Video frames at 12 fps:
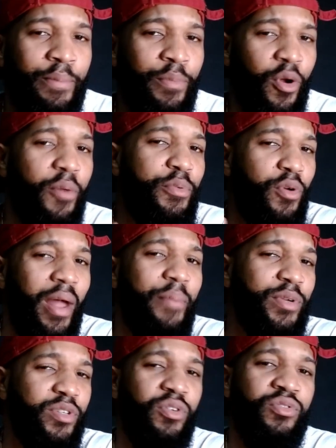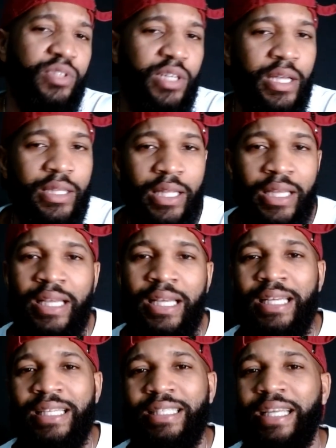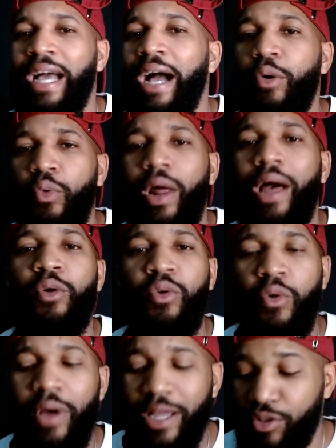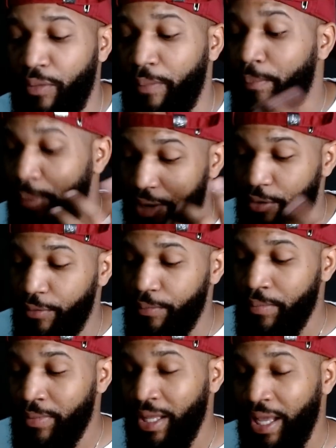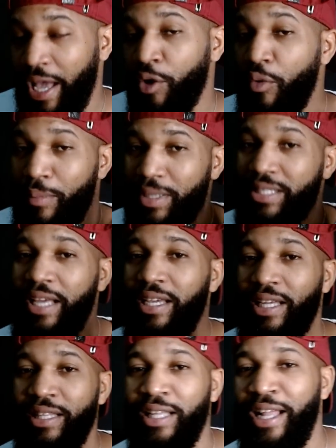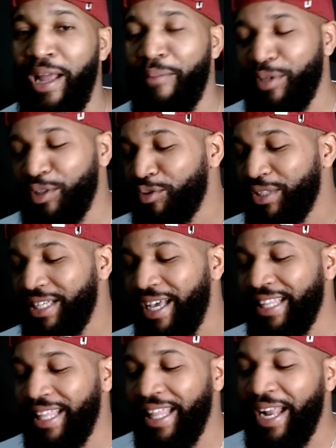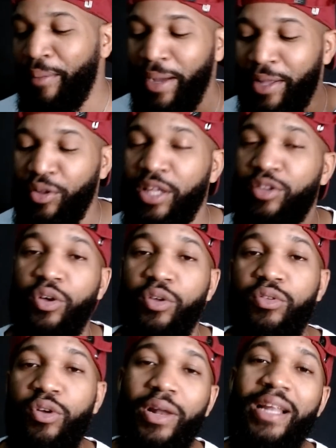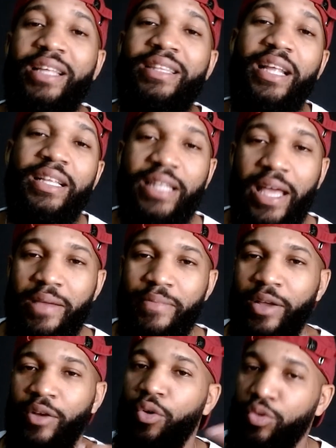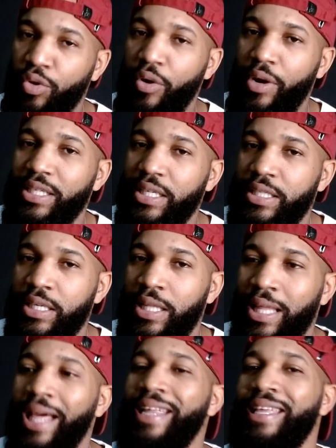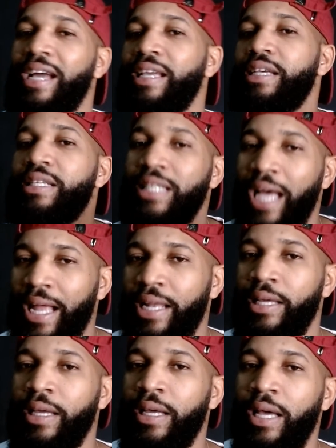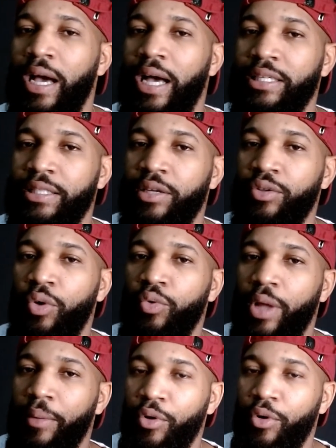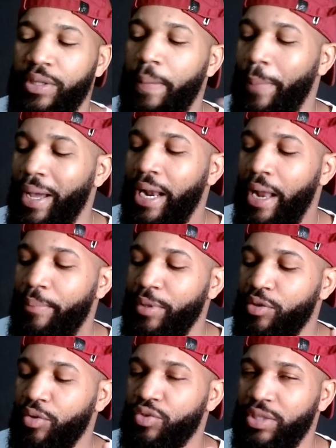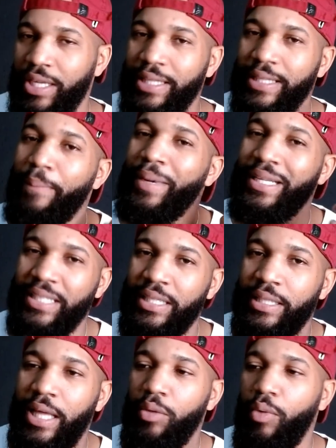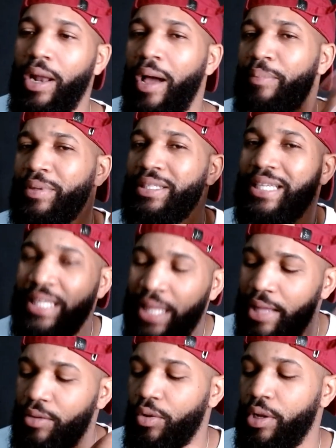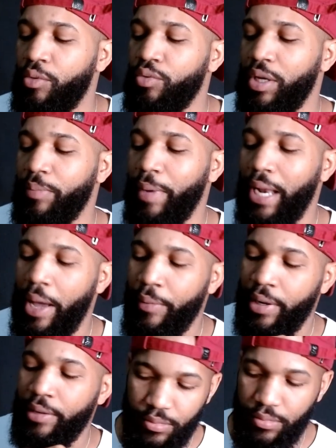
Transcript: propio Lápiz Consciente se ha curado con eso. Pero en un mistake que tiene Lápiz Consciente, de la mano de Todd Dollar Entertainment, Cotorra Asesina, Dari Yankee sale haciendo unas voces para Lápiz Consciente, presentando a Lápiz y dándole unas palabras.